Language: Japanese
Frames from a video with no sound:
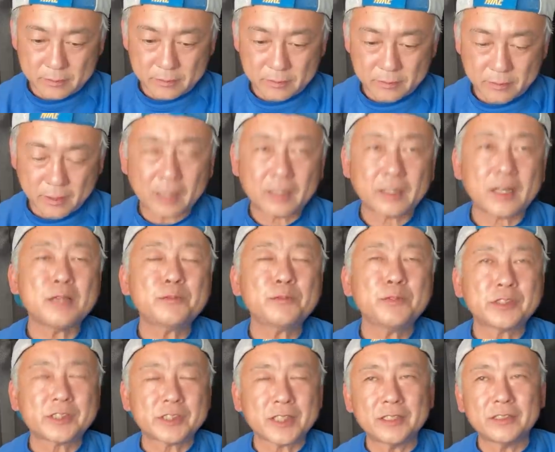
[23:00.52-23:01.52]

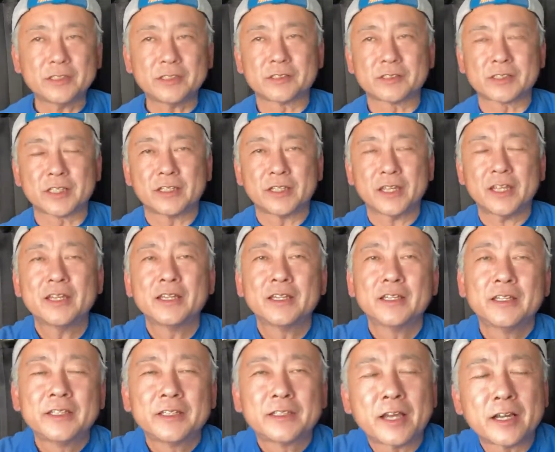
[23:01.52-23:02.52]
タカムチャンネルさんね。
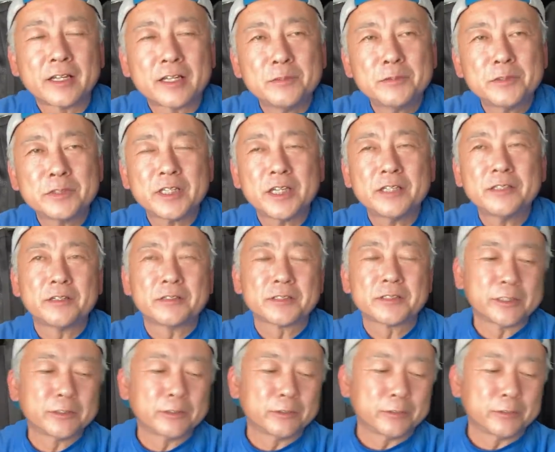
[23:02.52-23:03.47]
タカムチャンネルさんの方、